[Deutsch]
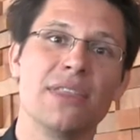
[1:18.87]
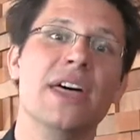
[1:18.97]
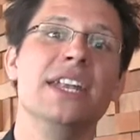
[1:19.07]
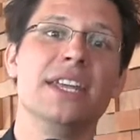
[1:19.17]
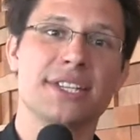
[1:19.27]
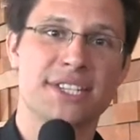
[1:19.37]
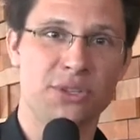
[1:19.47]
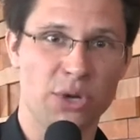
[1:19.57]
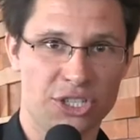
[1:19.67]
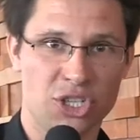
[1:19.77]
than
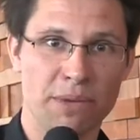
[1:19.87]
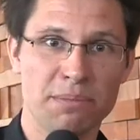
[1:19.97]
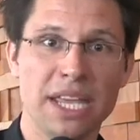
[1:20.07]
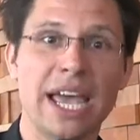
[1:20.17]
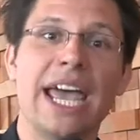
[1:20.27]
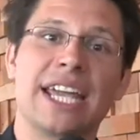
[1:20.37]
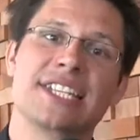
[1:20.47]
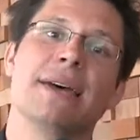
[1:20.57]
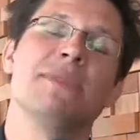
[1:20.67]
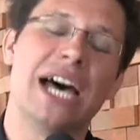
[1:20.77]
Stewardship
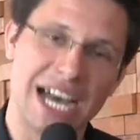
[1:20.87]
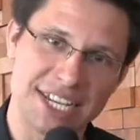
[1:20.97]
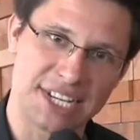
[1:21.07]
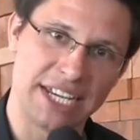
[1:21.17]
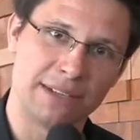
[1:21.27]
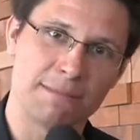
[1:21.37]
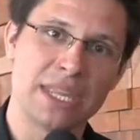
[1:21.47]
except asking.